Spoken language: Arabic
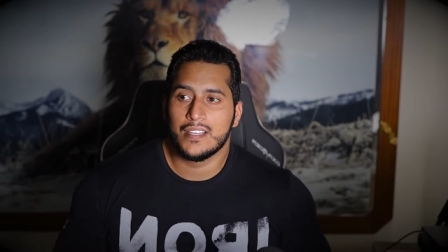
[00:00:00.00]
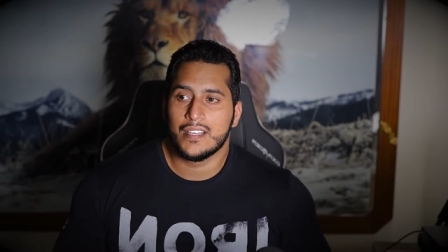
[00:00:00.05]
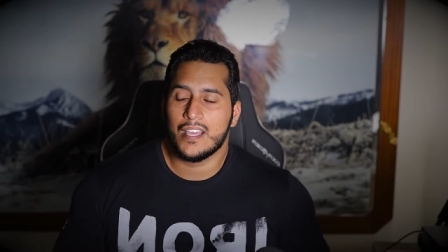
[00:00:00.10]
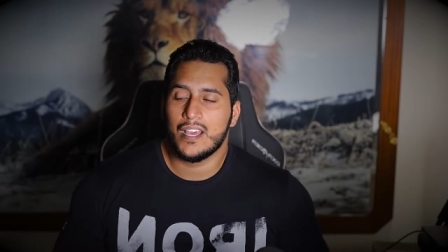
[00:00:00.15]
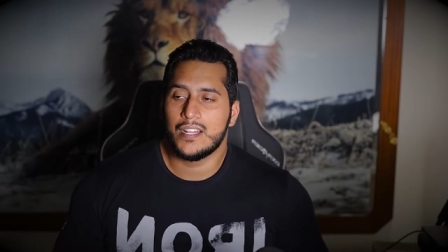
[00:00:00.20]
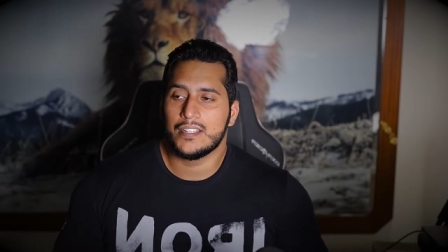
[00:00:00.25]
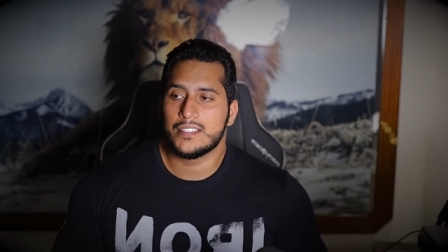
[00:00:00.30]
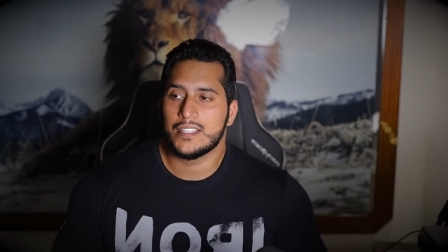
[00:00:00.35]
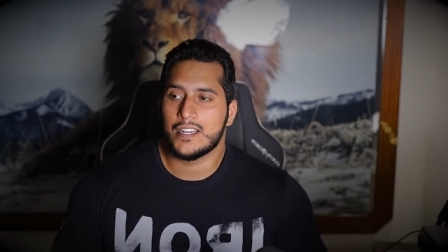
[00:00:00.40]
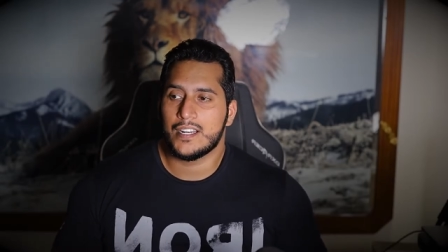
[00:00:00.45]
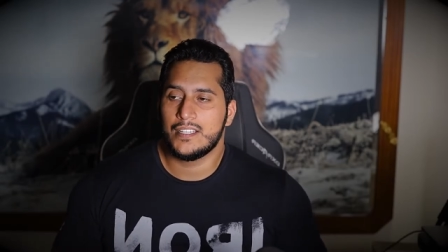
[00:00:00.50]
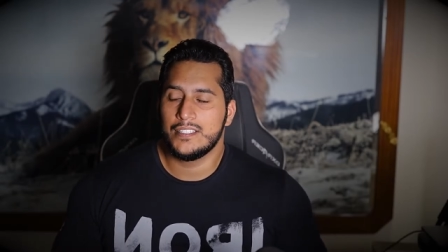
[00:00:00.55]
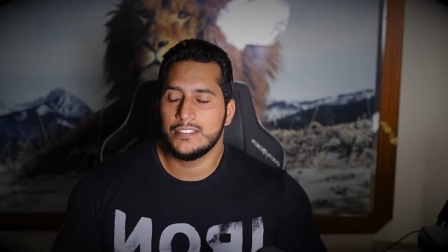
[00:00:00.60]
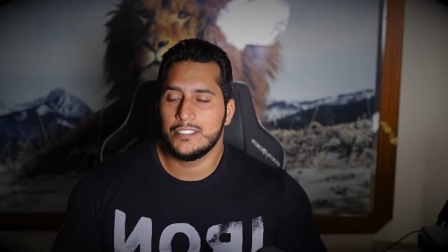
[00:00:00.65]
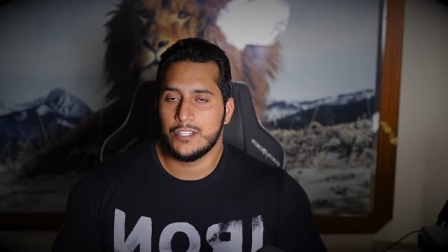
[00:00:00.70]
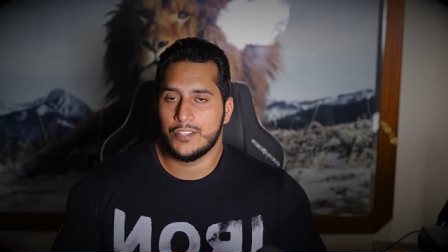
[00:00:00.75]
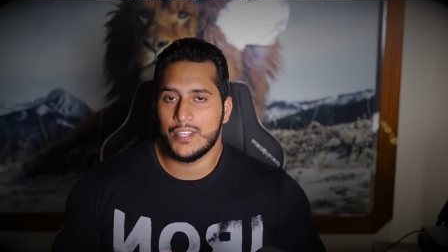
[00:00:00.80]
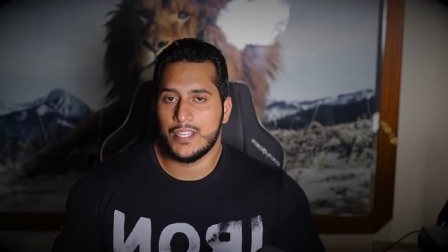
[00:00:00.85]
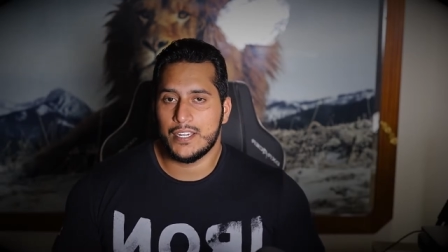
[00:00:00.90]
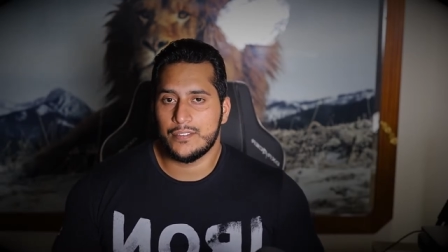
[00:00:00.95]
قال ترى
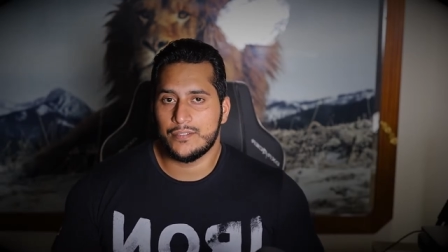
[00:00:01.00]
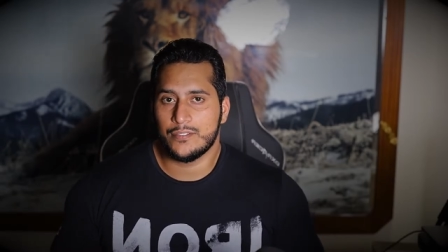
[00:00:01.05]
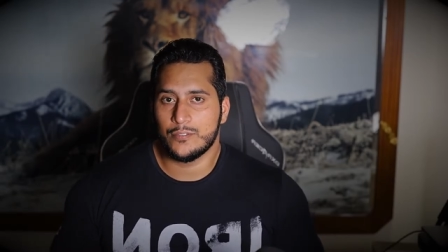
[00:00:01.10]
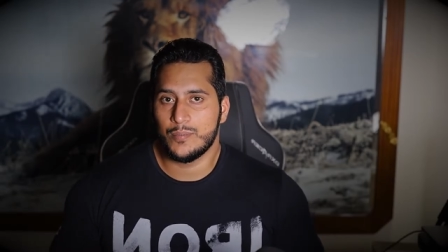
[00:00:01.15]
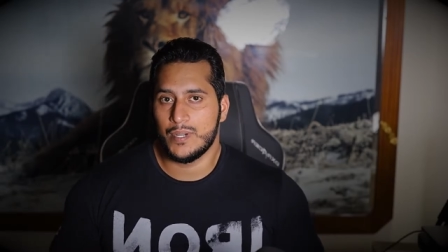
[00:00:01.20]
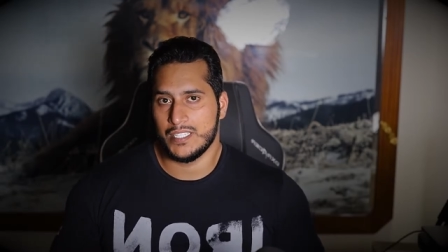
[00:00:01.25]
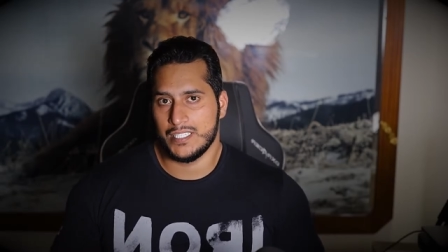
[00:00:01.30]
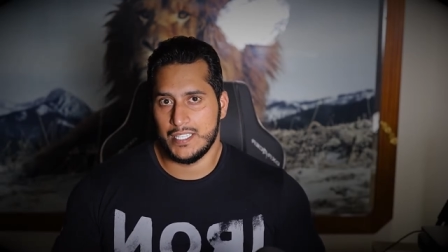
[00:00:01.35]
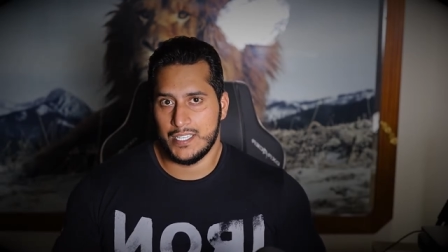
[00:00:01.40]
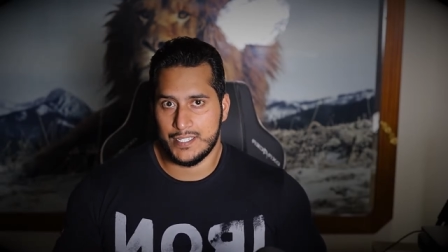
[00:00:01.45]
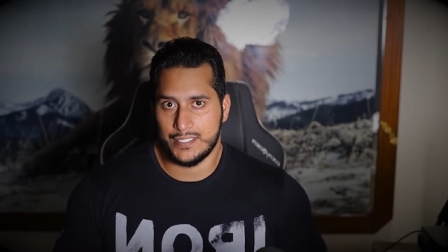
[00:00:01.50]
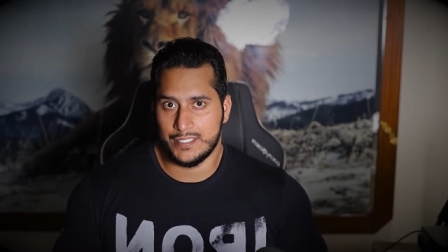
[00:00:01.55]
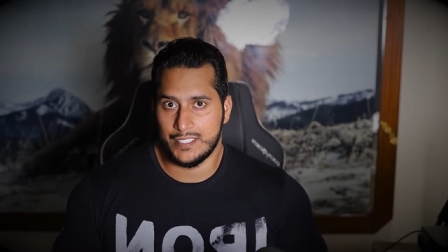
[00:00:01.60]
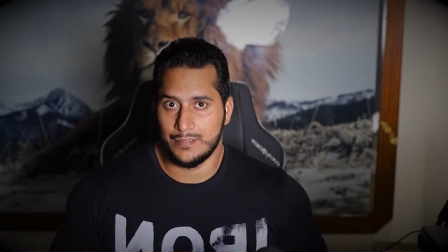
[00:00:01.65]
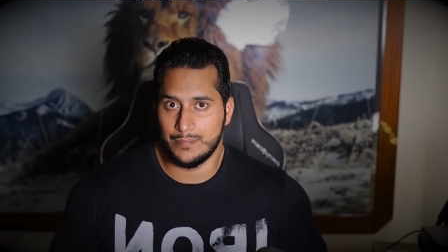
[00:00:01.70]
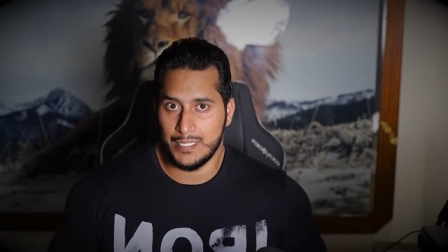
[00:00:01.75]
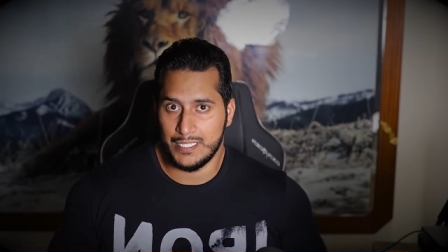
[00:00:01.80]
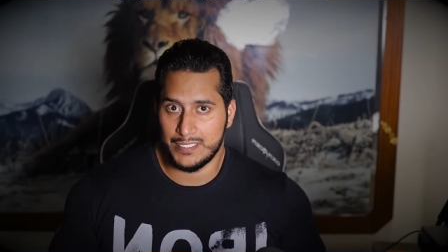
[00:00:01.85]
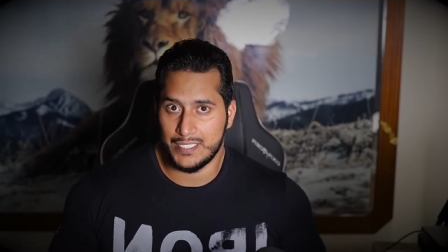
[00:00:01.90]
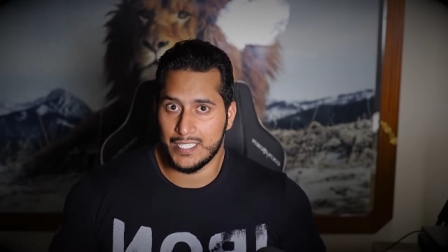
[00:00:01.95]
عندي ظرف وما اقدر ارد
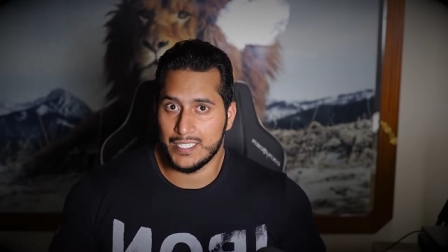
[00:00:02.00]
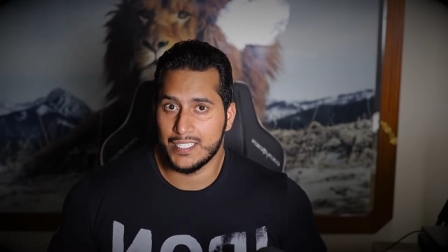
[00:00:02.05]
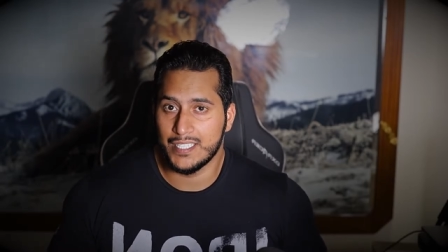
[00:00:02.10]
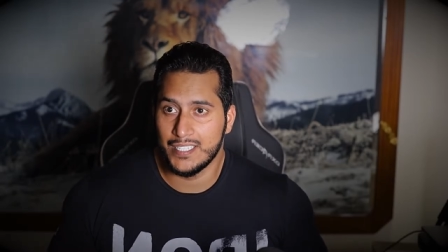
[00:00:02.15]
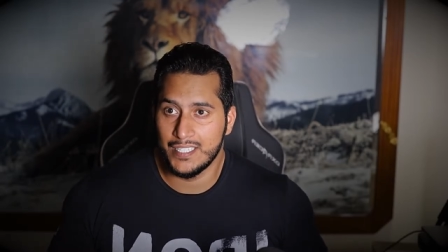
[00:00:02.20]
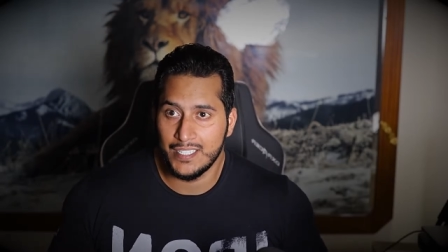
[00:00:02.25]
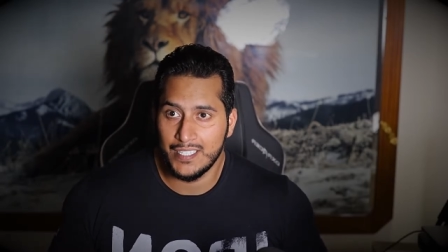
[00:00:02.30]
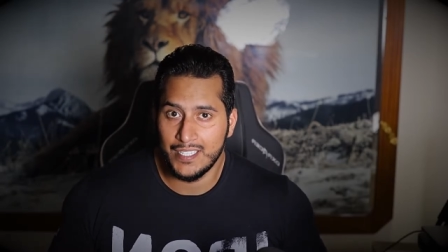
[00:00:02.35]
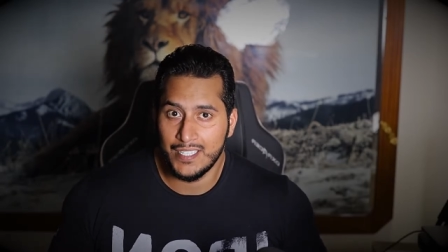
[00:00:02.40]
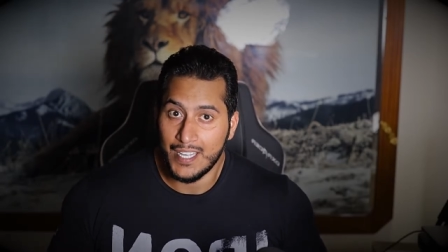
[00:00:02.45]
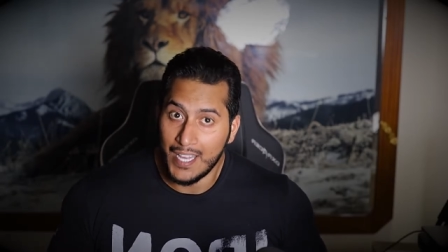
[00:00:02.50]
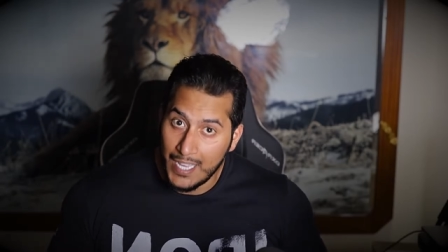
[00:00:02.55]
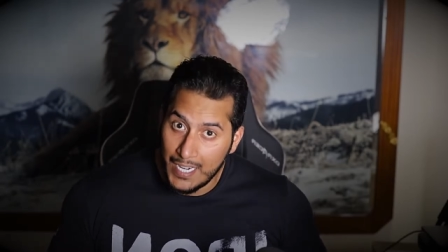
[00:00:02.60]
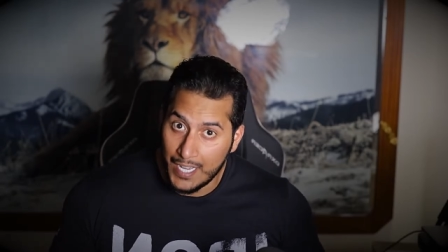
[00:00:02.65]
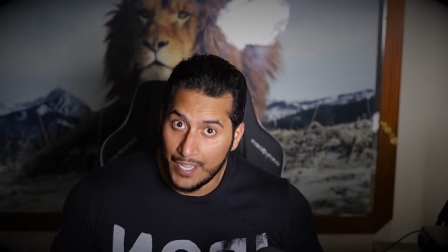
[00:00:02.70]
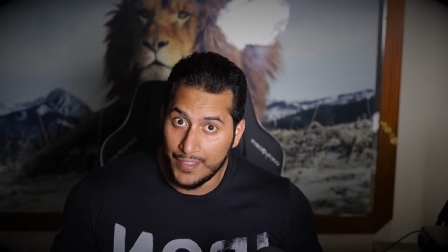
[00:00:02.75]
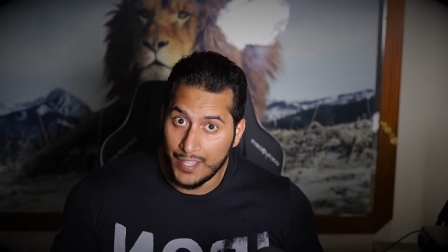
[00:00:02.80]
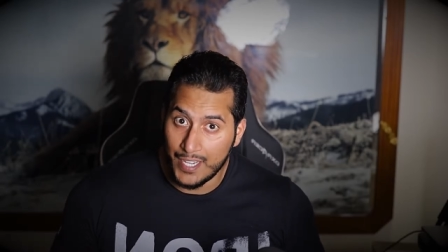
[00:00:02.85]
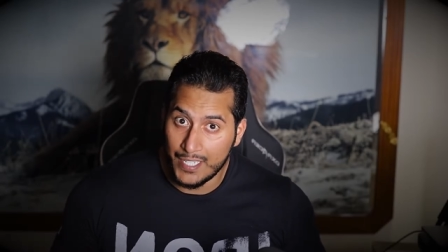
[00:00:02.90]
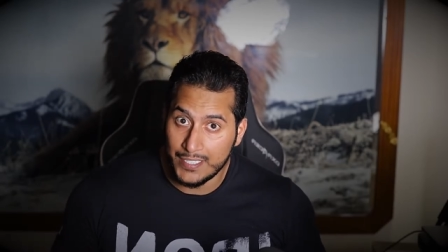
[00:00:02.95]
البيزات هل
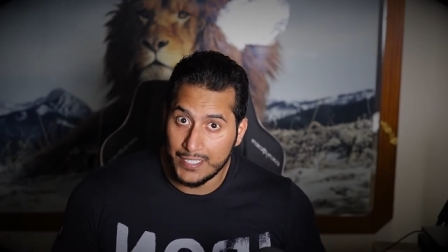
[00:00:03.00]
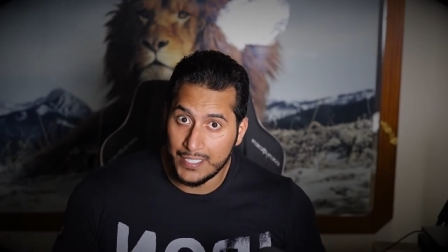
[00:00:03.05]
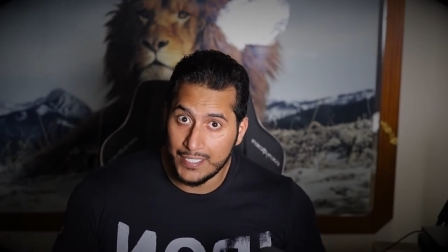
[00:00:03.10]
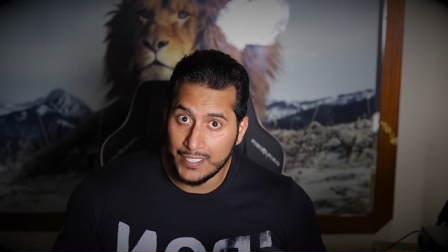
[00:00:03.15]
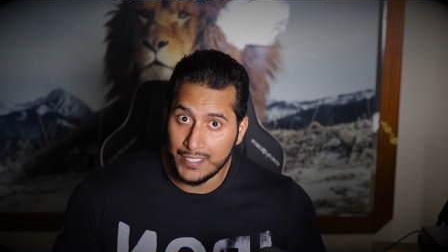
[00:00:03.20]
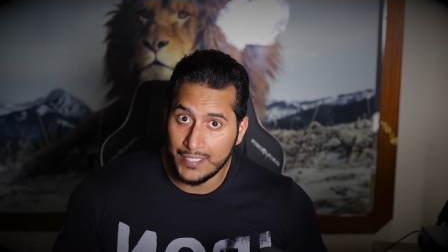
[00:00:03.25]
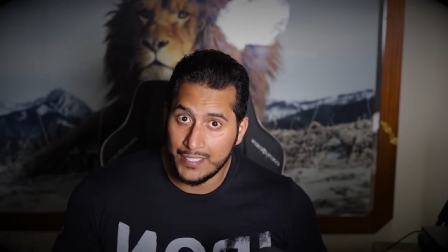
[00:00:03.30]
هذا غدر؟